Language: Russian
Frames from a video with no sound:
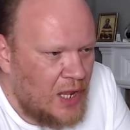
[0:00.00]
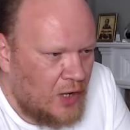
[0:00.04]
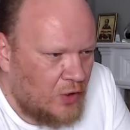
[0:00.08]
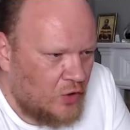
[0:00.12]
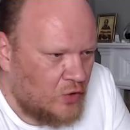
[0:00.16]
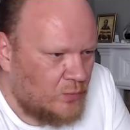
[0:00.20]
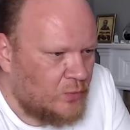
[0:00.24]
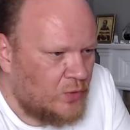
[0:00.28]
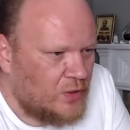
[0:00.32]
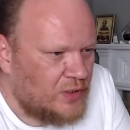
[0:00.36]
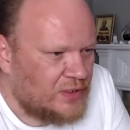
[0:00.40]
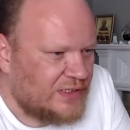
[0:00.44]

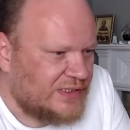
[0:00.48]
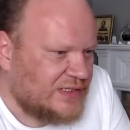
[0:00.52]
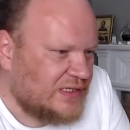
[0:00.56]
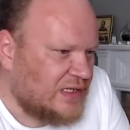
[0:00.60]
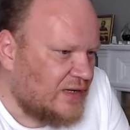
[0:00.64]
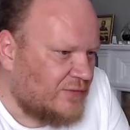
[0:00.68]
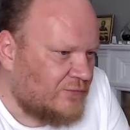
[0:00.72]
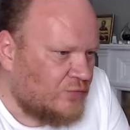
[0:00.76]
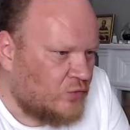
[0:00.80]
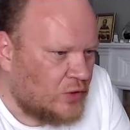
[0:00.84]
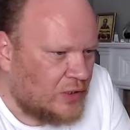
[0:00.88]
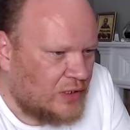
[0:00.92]
Любой
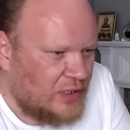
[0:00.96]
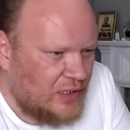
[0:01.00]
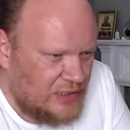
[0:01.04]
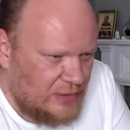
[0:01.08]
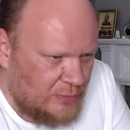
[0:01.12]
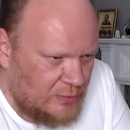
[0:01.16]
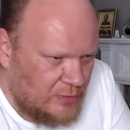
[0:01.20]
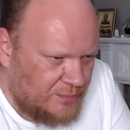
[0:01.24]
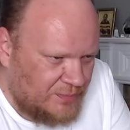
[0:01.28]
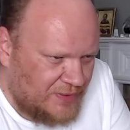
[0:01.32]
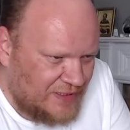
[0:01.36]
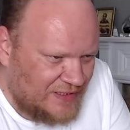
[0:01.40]
разговор,
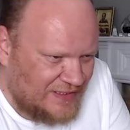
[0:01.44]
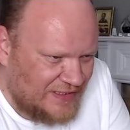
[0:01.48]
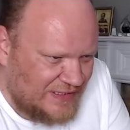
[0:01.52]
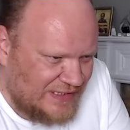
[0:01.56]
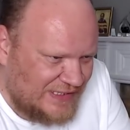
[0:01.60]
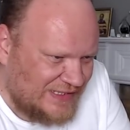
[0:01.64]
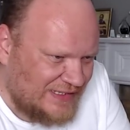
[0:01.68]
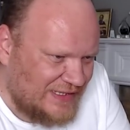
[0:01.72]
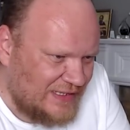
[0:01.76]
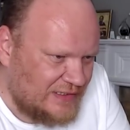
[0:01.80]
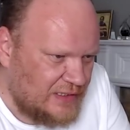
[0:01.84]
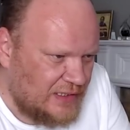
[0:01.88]
хотя бы по
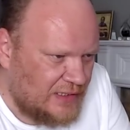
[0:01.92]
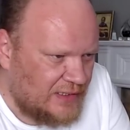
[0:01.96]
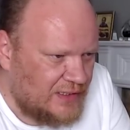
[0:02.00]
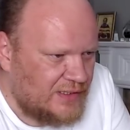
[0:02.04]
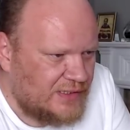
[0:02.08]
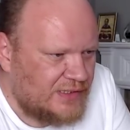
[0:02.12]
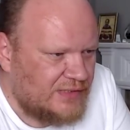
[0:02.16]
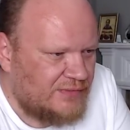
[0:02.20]
касательной,